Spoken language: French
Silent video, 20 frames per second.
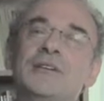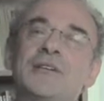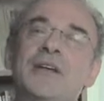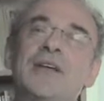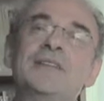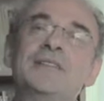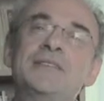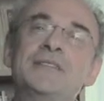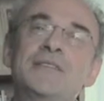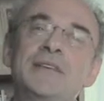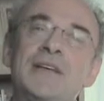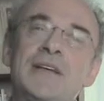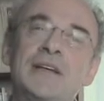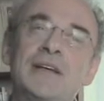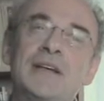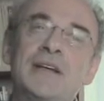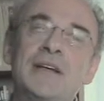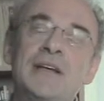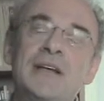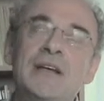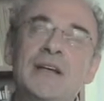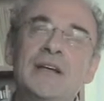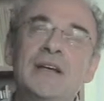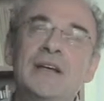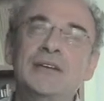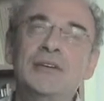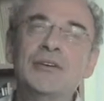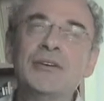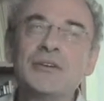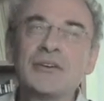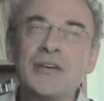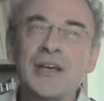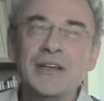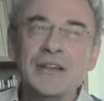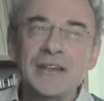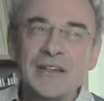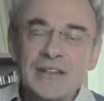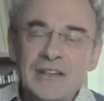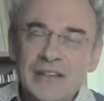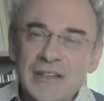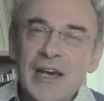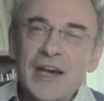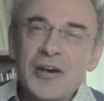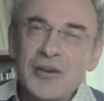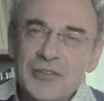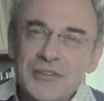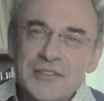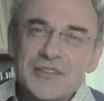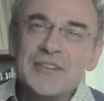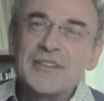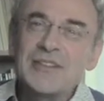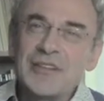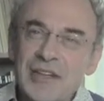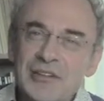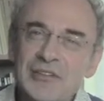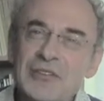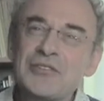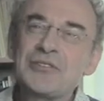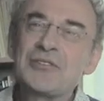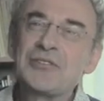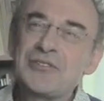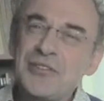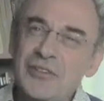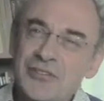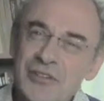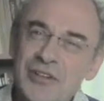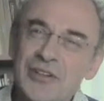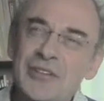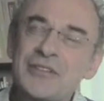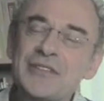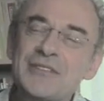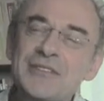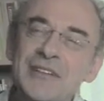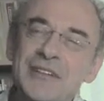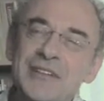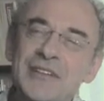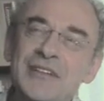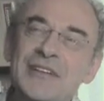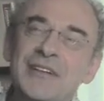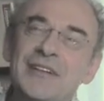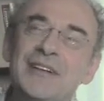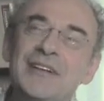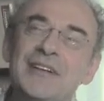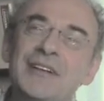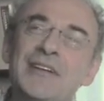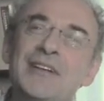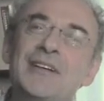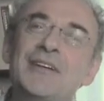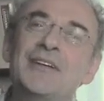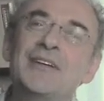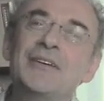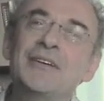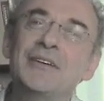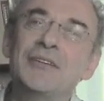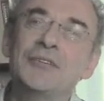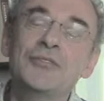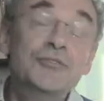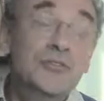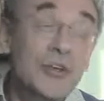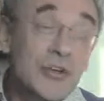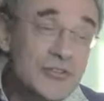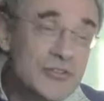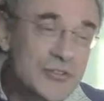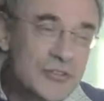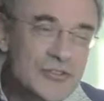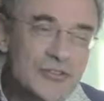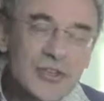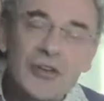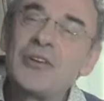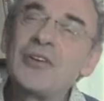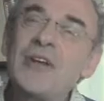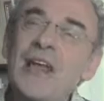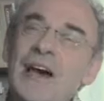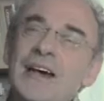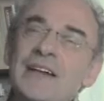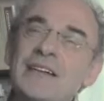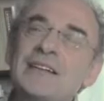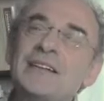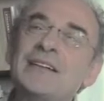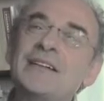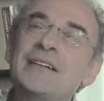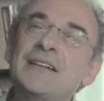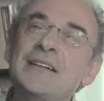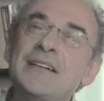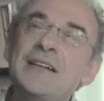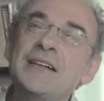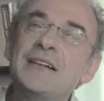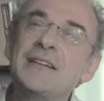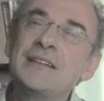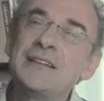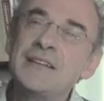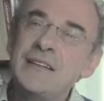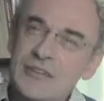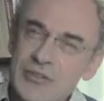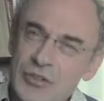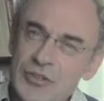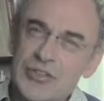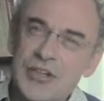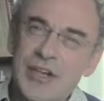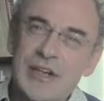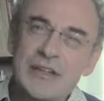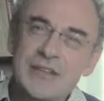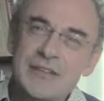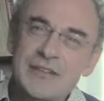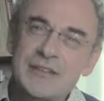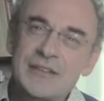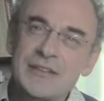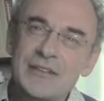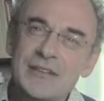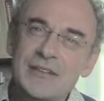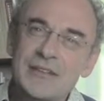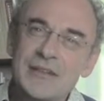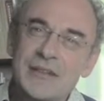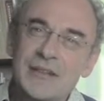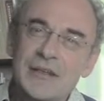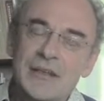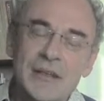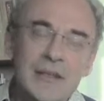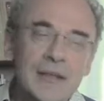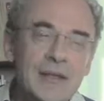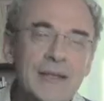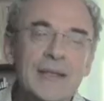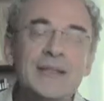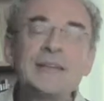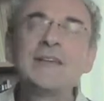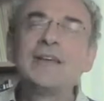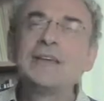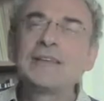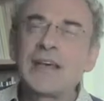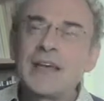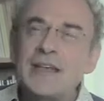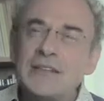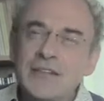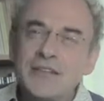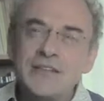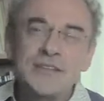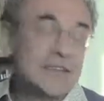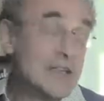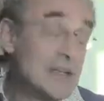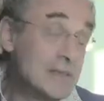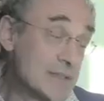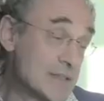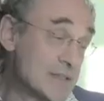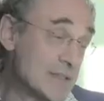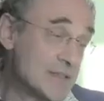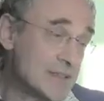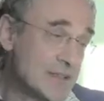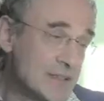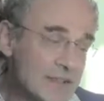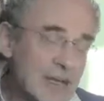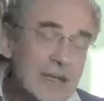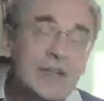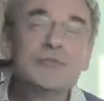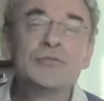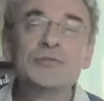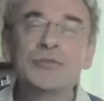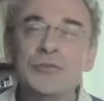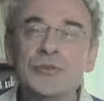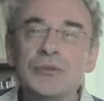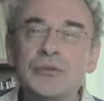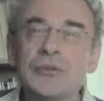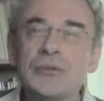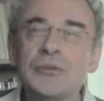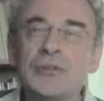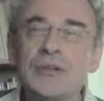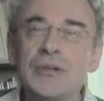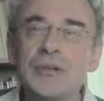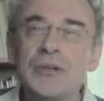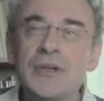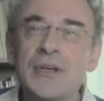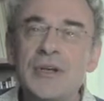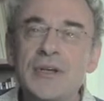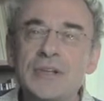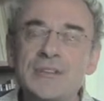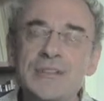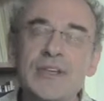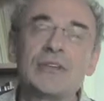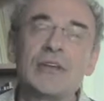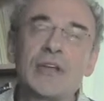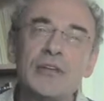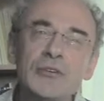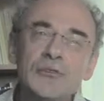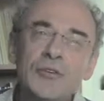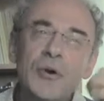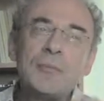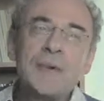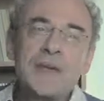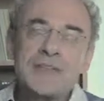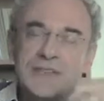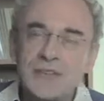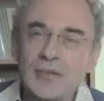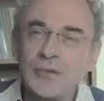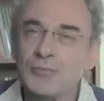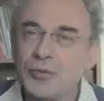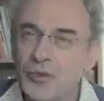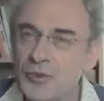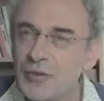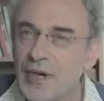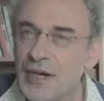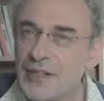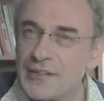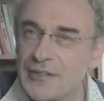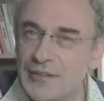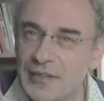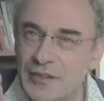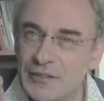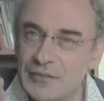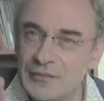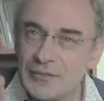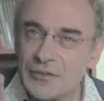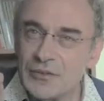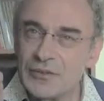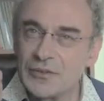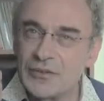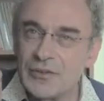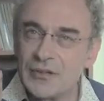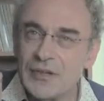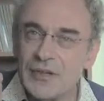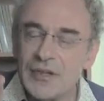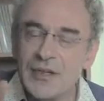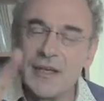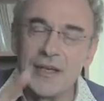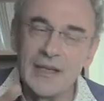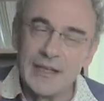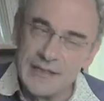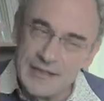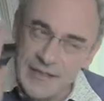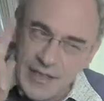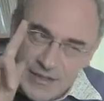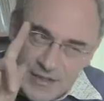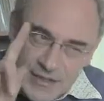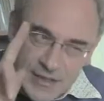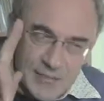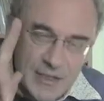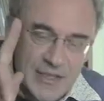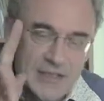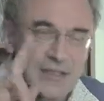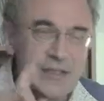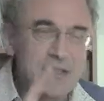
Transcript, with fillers: traditionnelle. Donc il y a aussi quelque chose en France de ce genre-là qui se cherche et qui est très difficile parce que c'est très nouveau. C'est très nouveau parce que pourquoi c'est très nouveau Et ça, c'est